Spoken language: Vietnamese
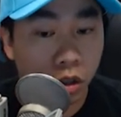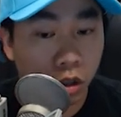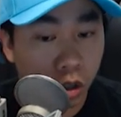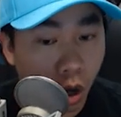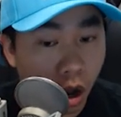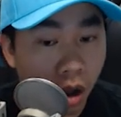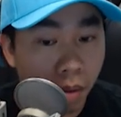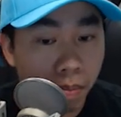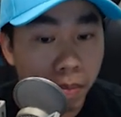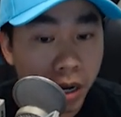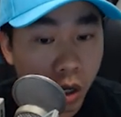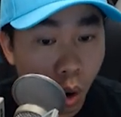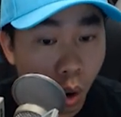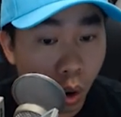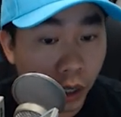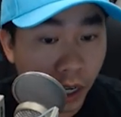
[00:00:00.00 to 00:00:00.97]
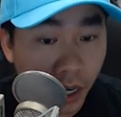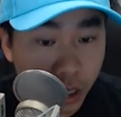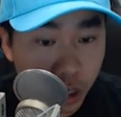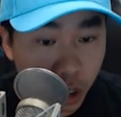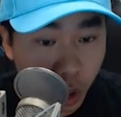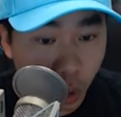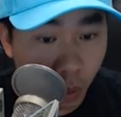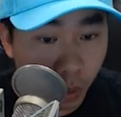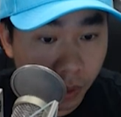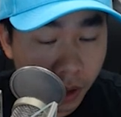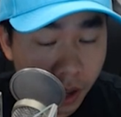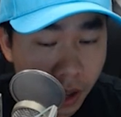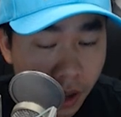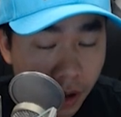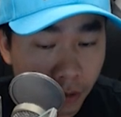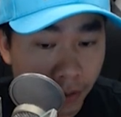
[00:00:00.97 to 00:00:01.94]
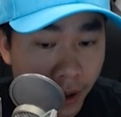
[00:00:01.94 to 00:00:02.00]
cho Bitcoin rất là nhiều
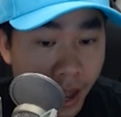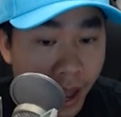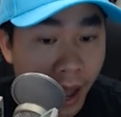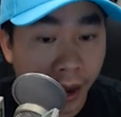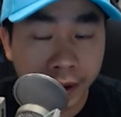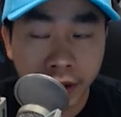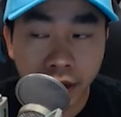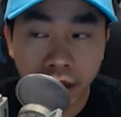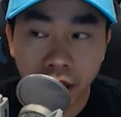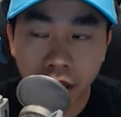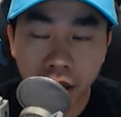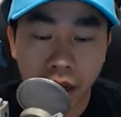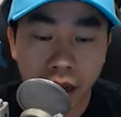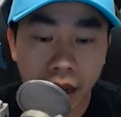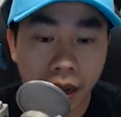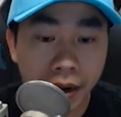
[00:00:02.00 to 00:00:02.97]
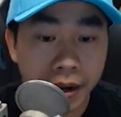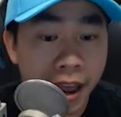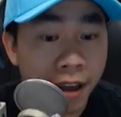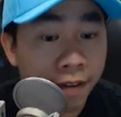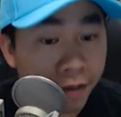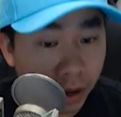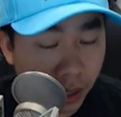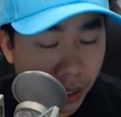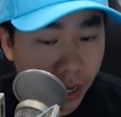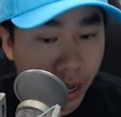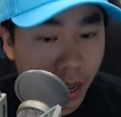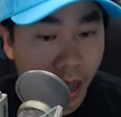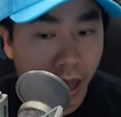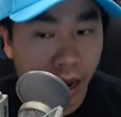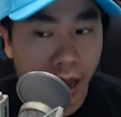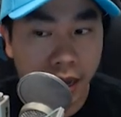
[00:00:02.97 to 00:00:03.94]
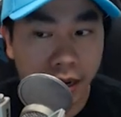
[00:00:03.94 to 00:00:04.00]
và ảnh uh, definitely
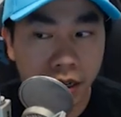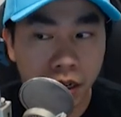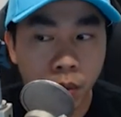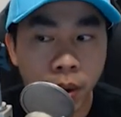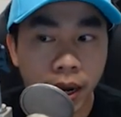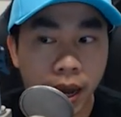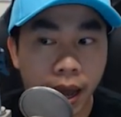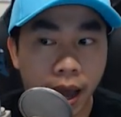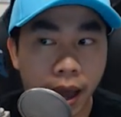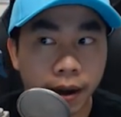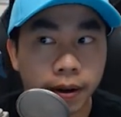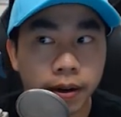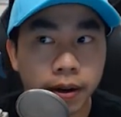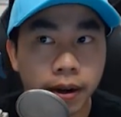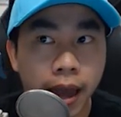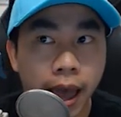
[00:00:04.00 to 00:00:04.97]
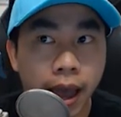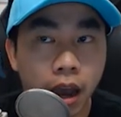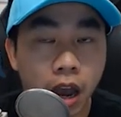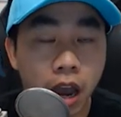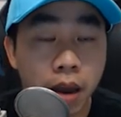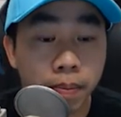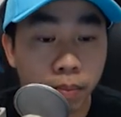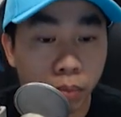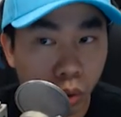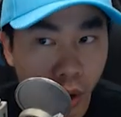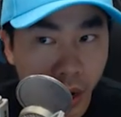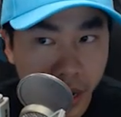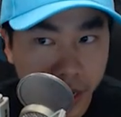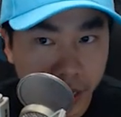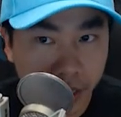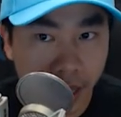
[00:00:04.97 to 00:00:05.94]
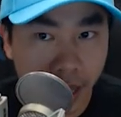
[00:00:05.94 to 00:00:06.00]
à, là ảnh giống hay là ảnh đang
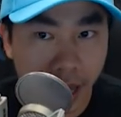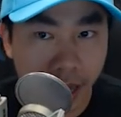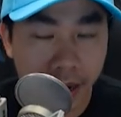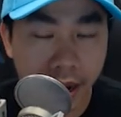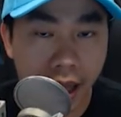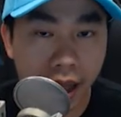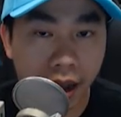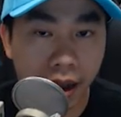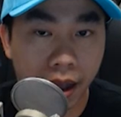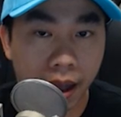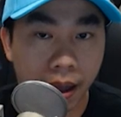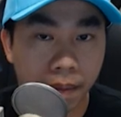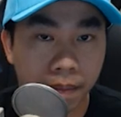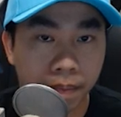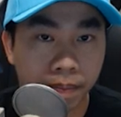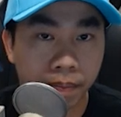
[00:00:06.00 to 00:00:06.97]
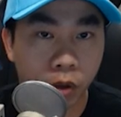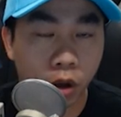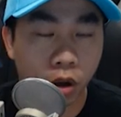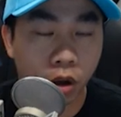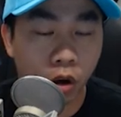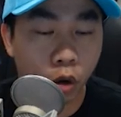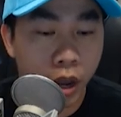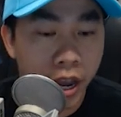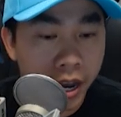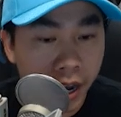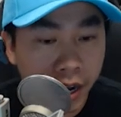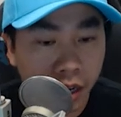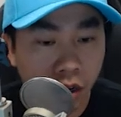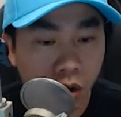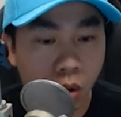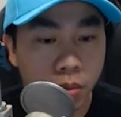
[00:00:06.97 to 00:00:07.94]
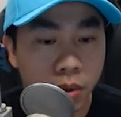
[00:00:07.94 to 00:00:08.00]
embrace là ảnh đang um, khuyến
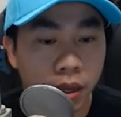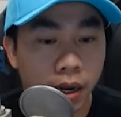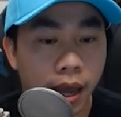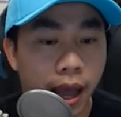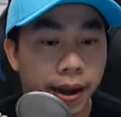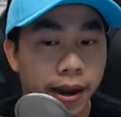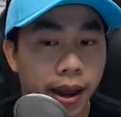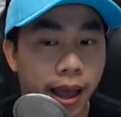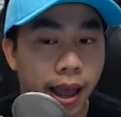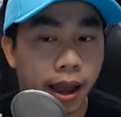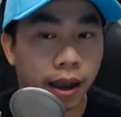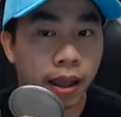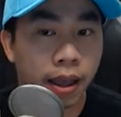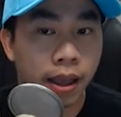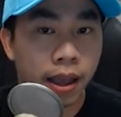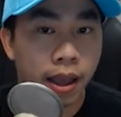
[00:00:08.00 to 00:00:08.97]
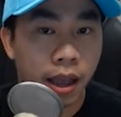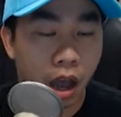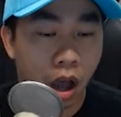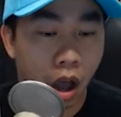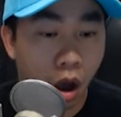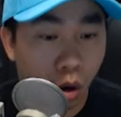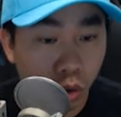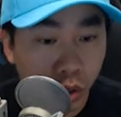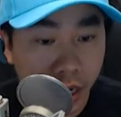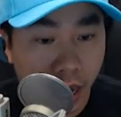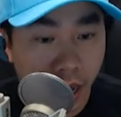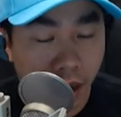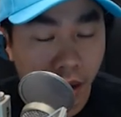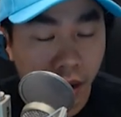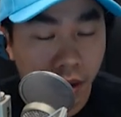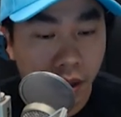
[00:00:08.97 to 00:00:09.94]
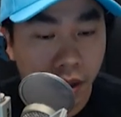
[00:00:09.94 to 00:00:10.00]
khích cũng như là ảnh đang hỗ
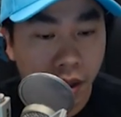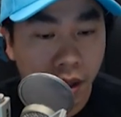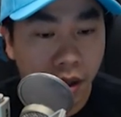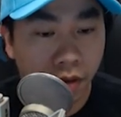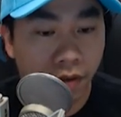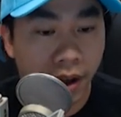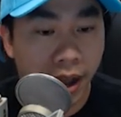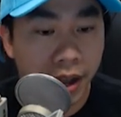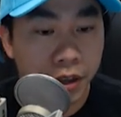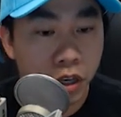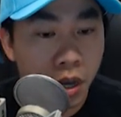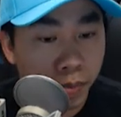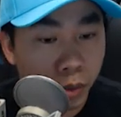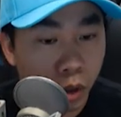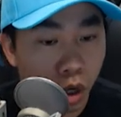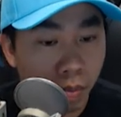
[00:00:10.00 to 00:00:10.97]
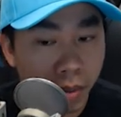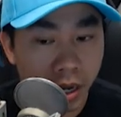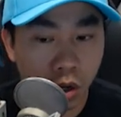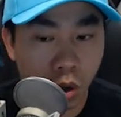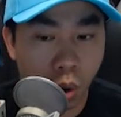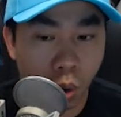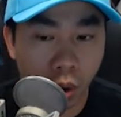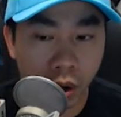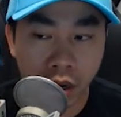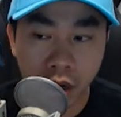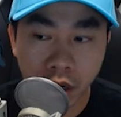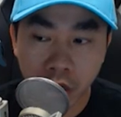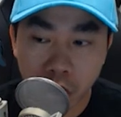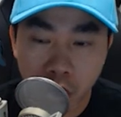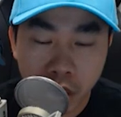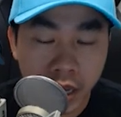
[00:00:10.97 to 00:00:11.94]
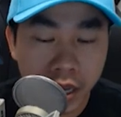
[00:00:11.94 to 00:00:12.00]
trợ và giúp cho Bitcoin
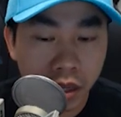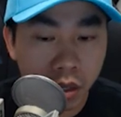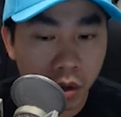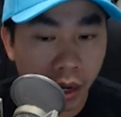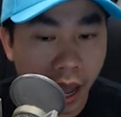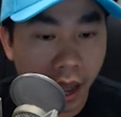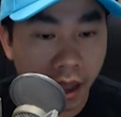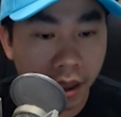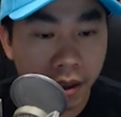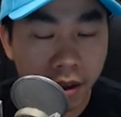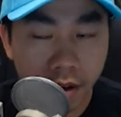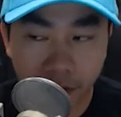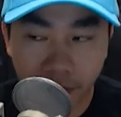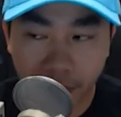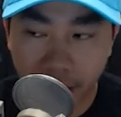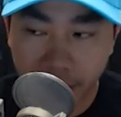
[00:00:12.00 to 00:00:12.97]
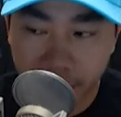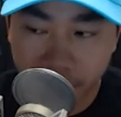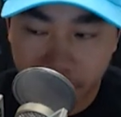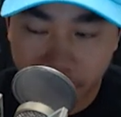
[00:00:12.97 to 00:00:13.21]
hướng tới tương lai và